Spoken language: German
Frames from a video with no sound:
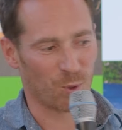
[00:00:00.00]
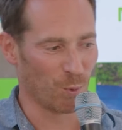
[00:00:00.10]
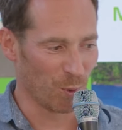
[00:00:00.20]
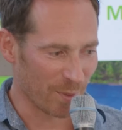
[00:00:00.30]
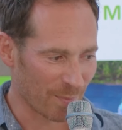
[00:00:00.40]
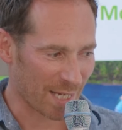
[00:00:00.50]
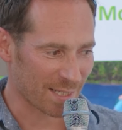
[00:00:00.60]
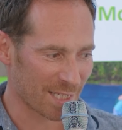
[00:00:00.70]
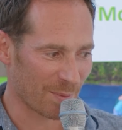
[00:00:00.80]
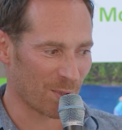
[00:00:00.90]
Schulen
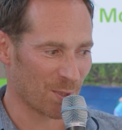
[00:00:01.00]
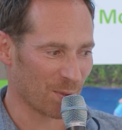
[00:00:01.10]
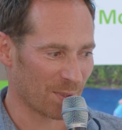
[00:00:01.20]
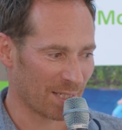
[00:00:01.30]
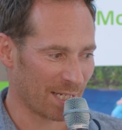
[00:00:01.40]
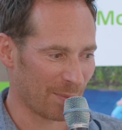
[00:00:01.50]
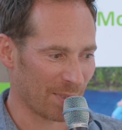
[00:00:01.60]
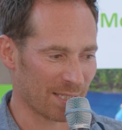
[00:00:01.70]
Maßnahmen zu unternehmen.